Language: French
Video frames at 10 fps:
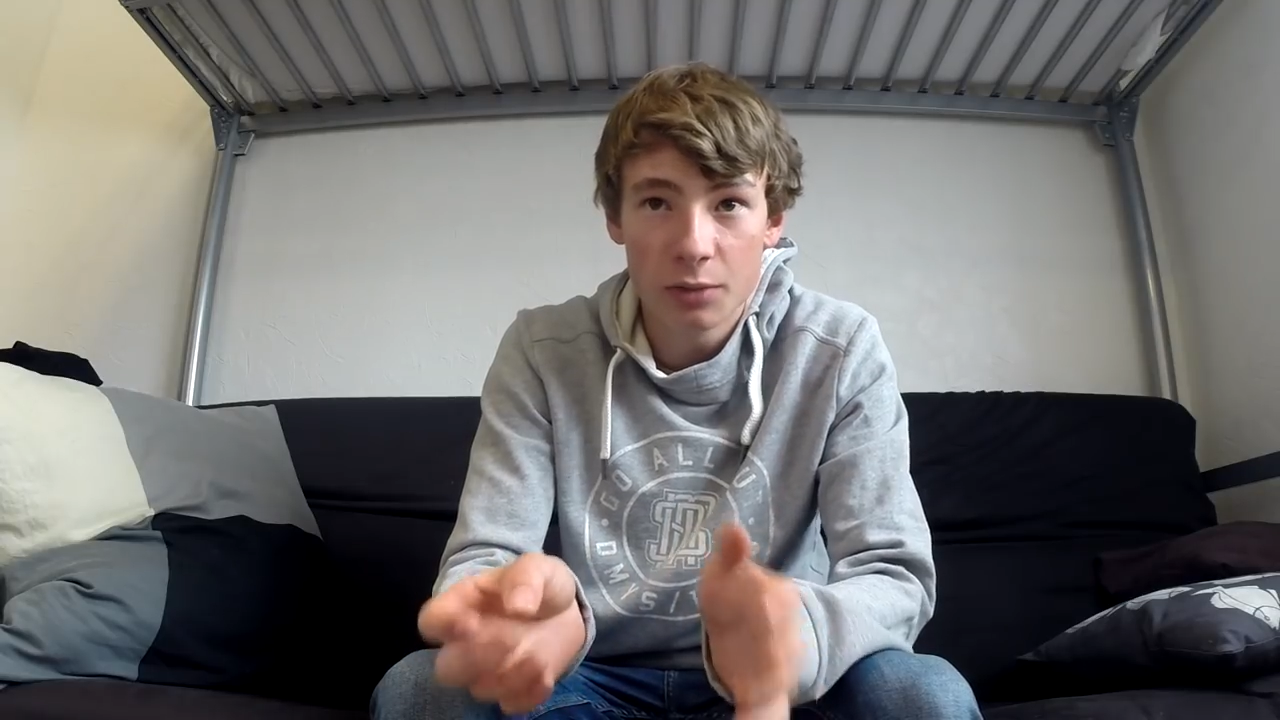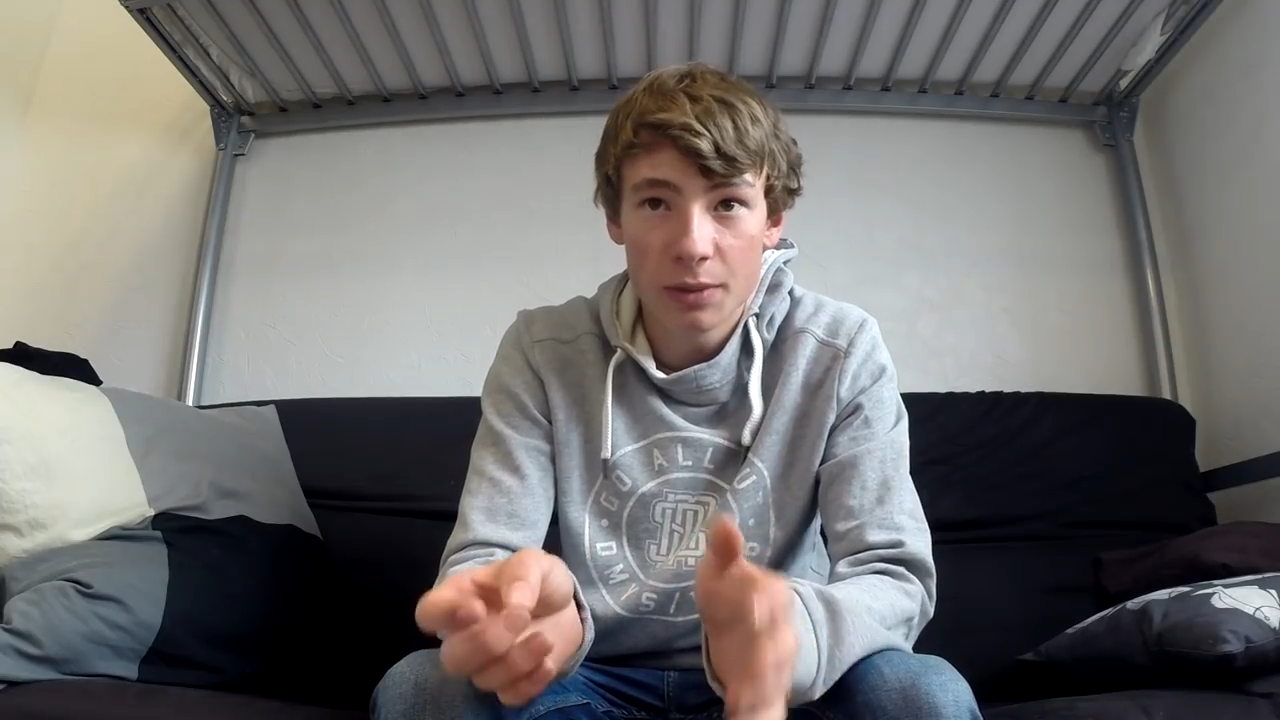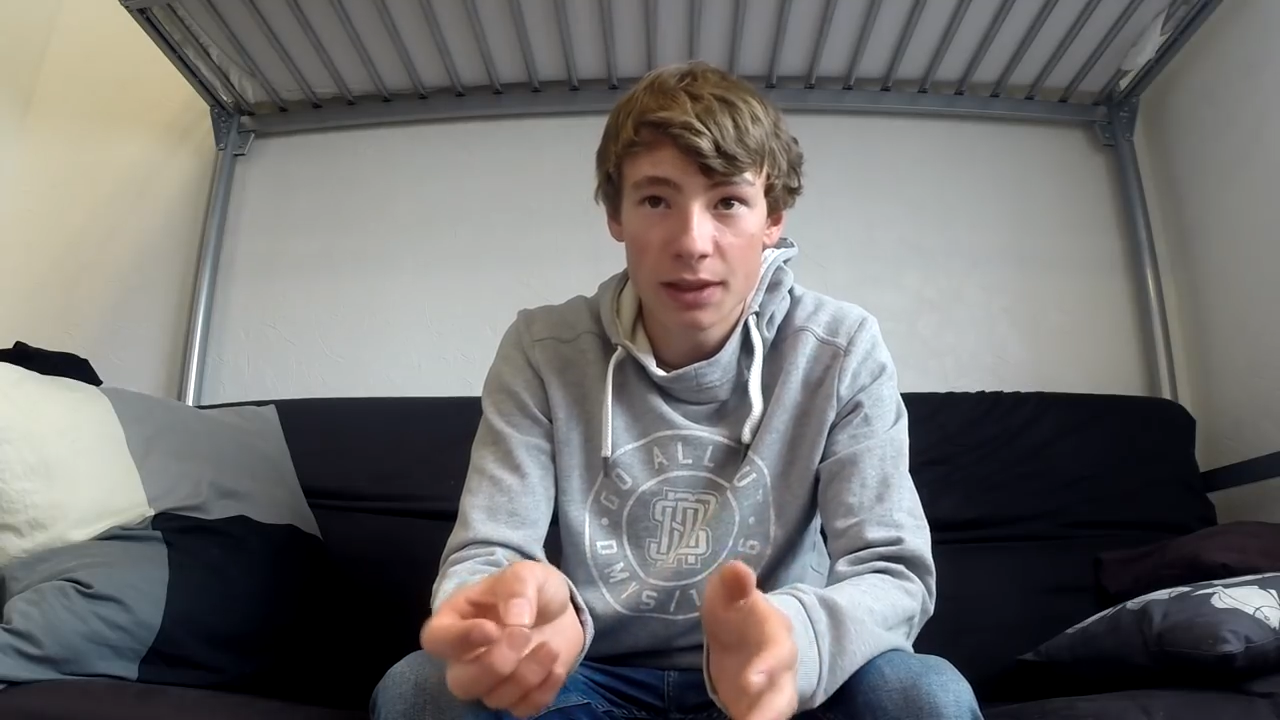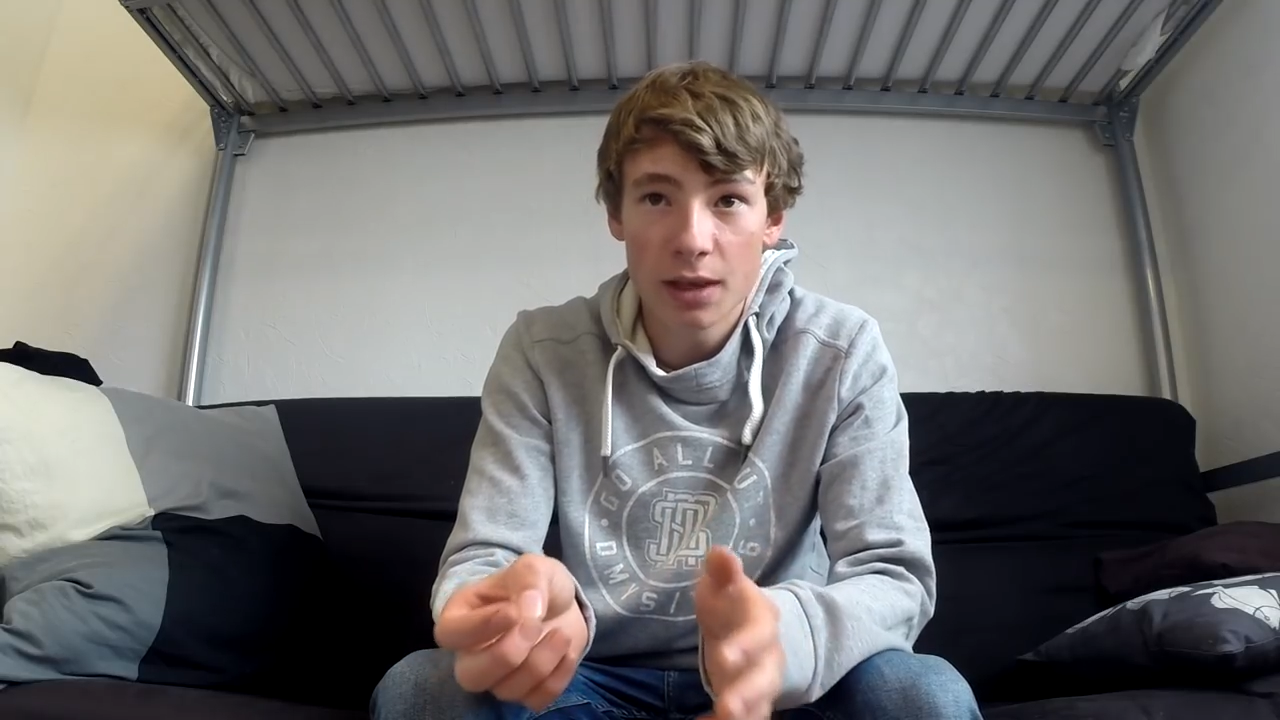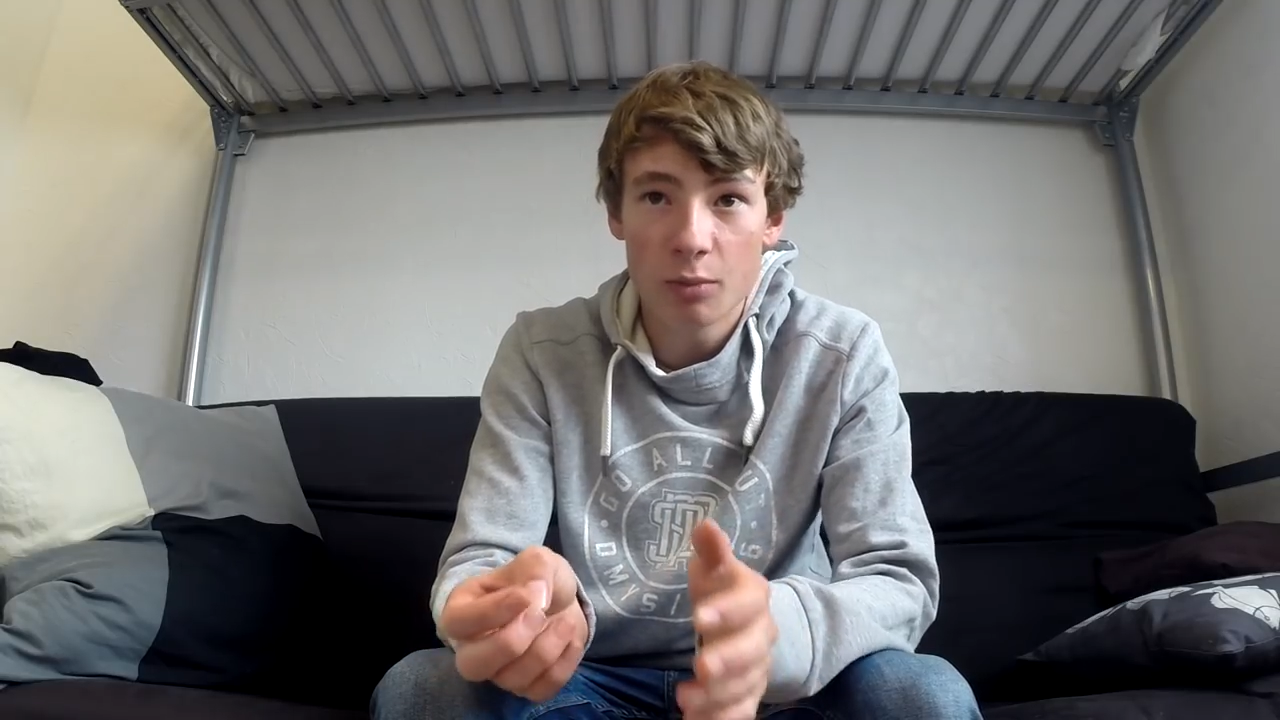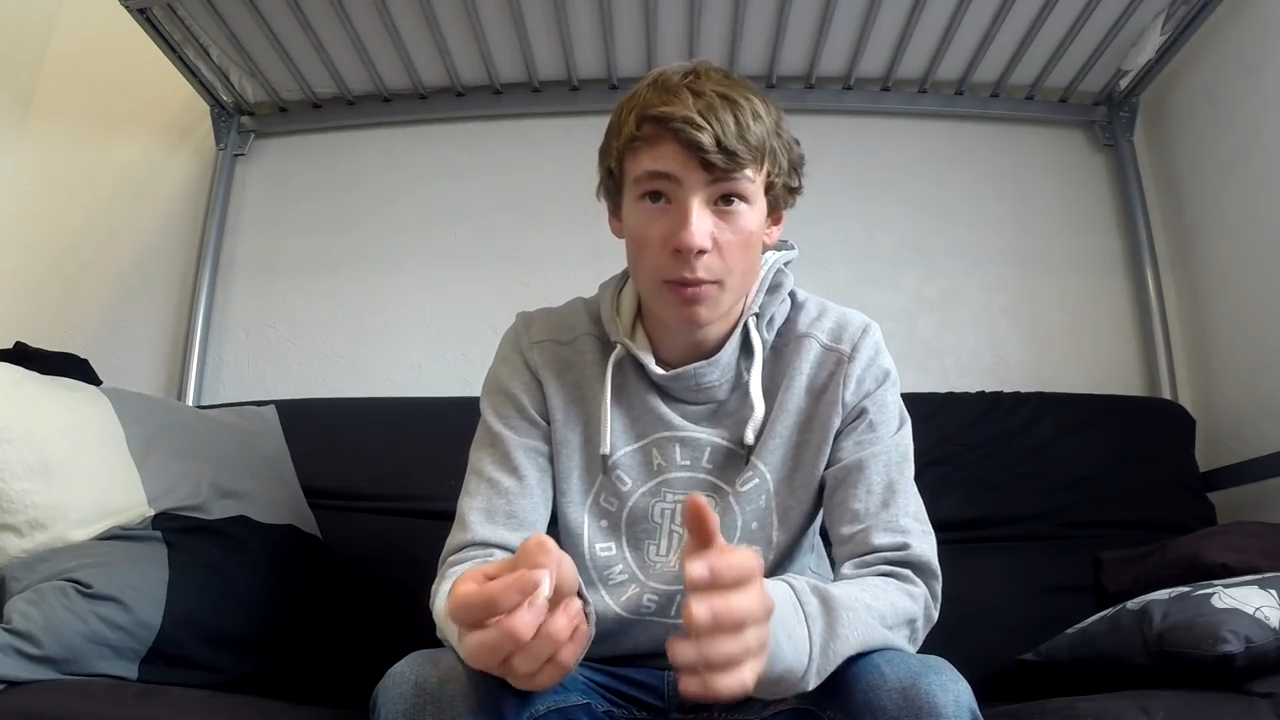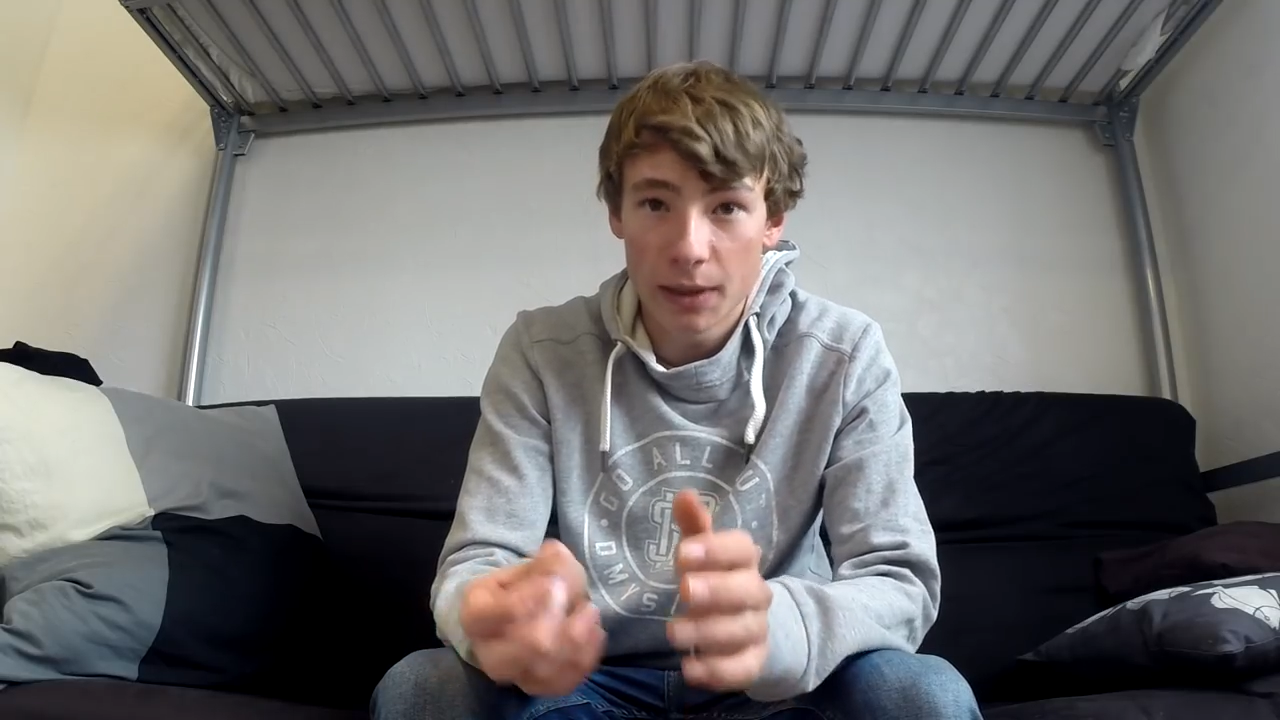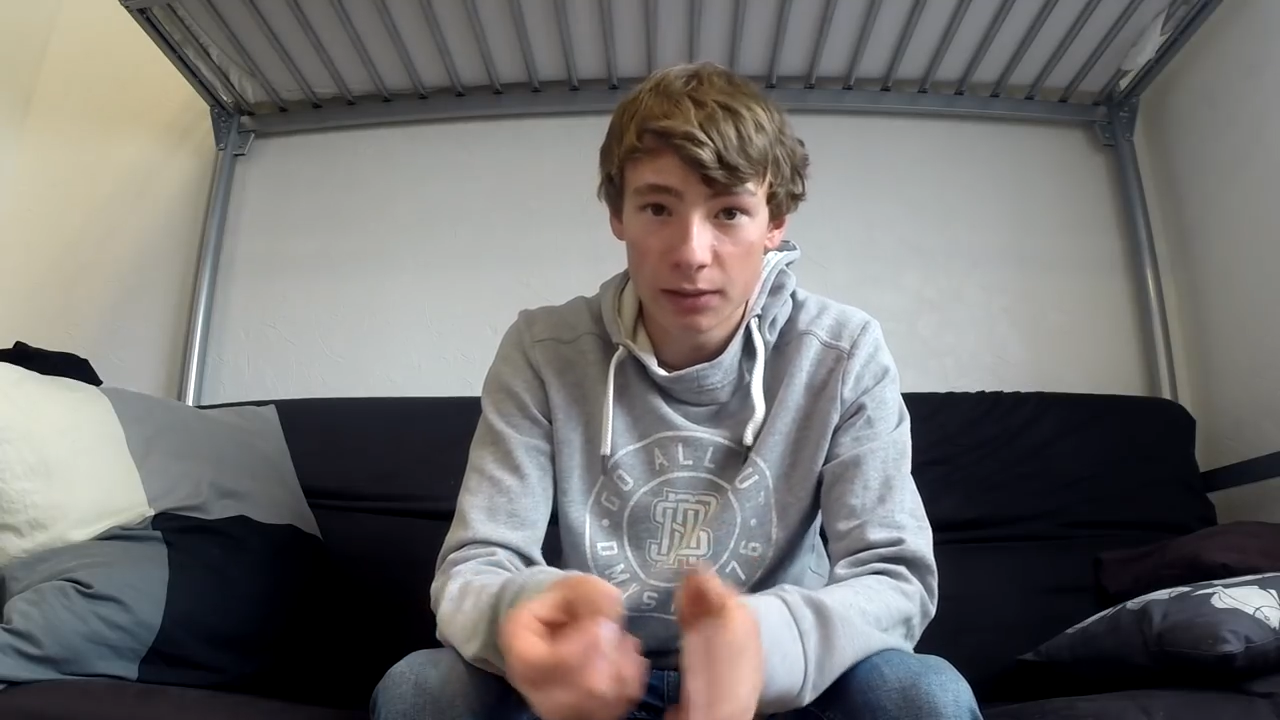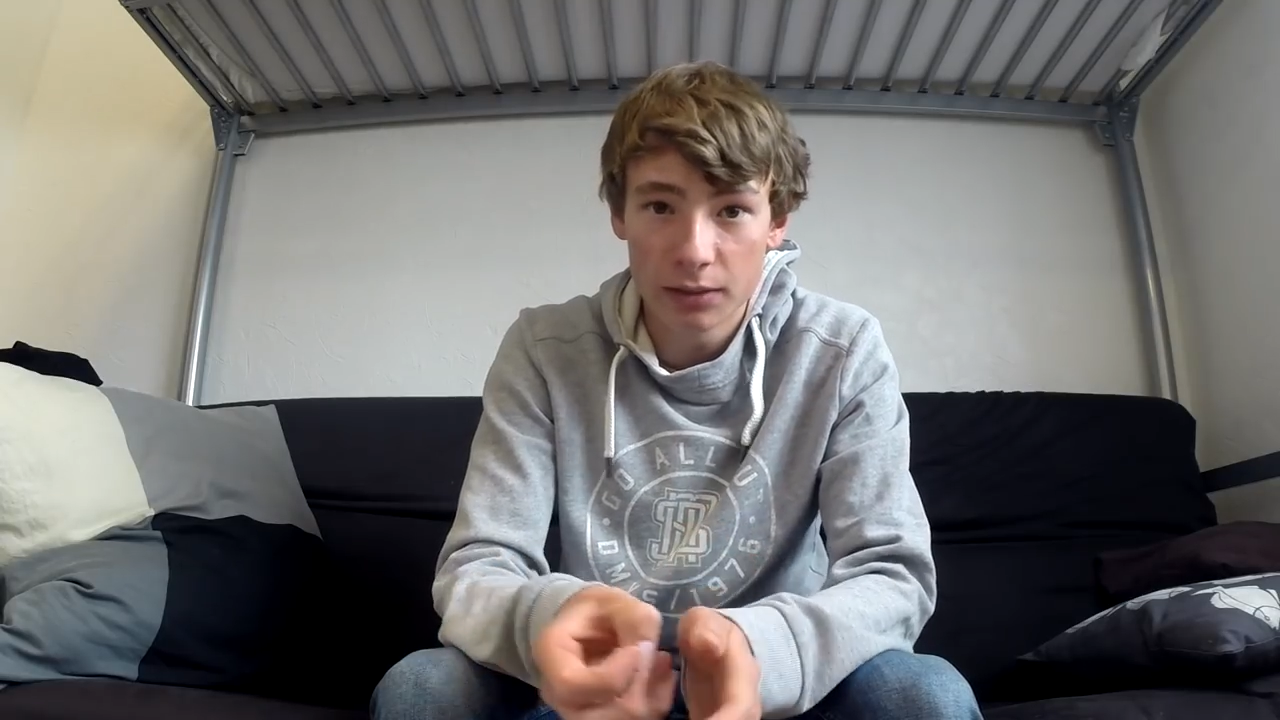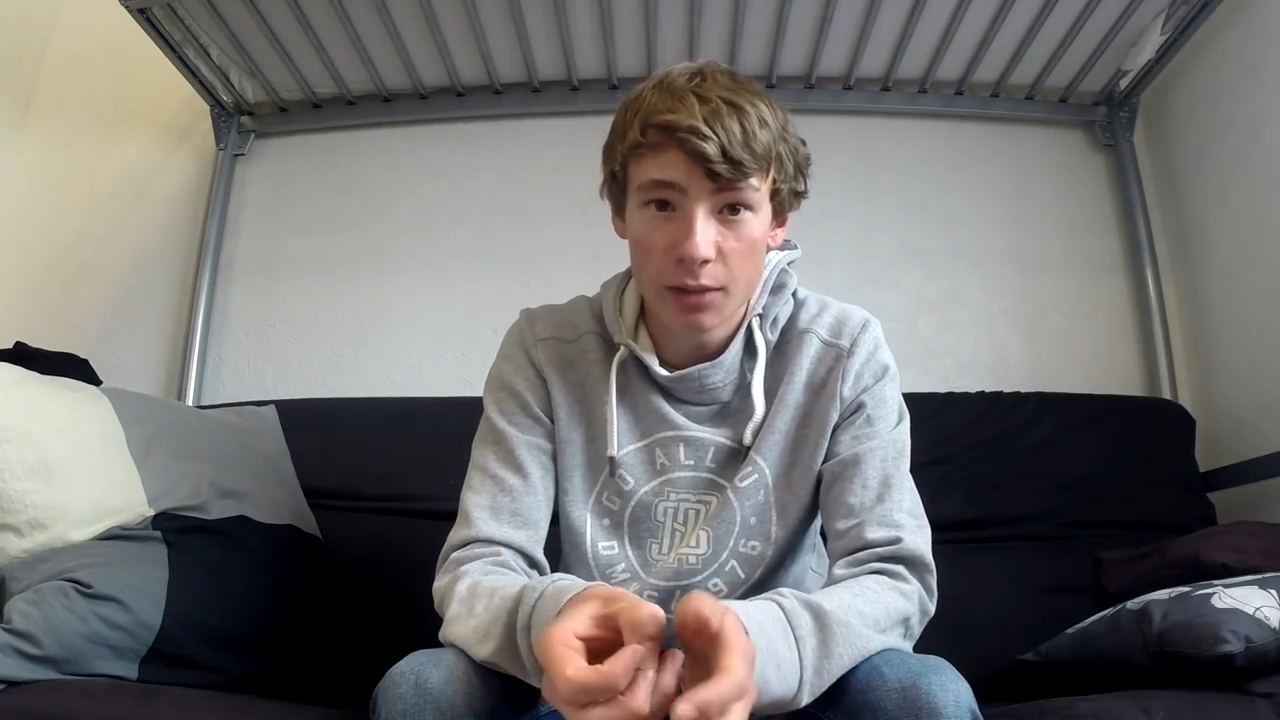spéciale pour
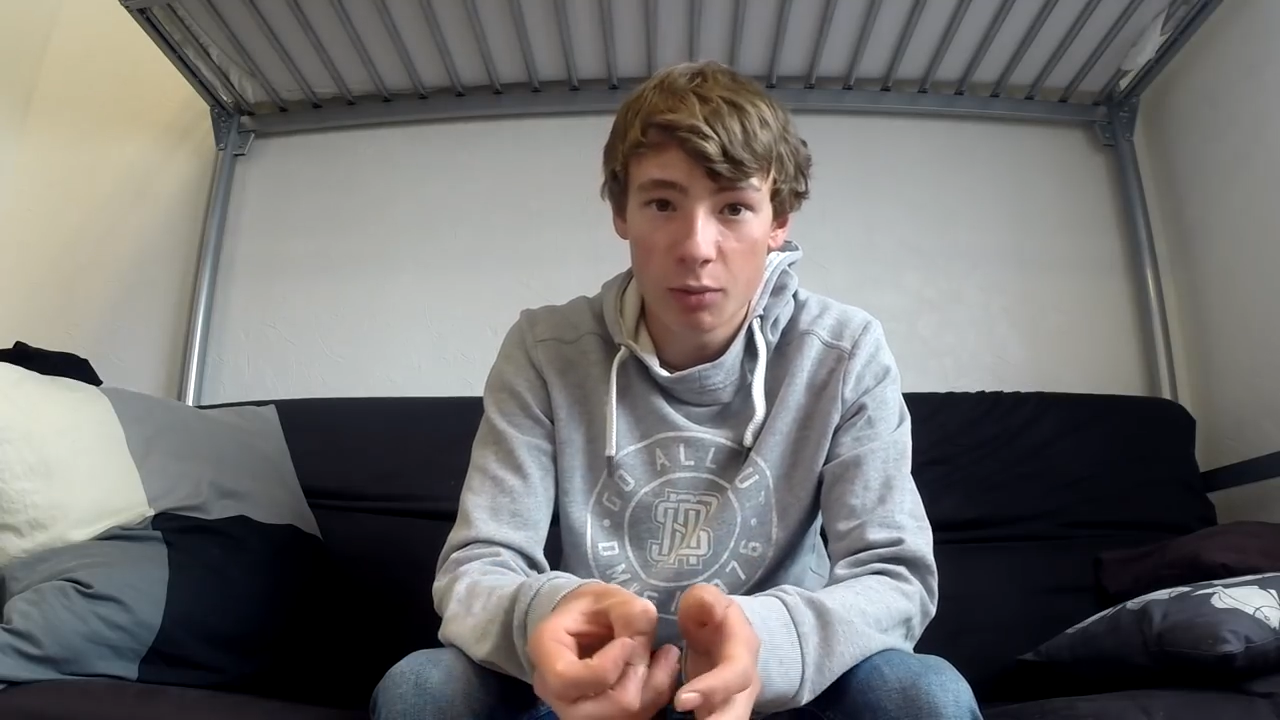présenter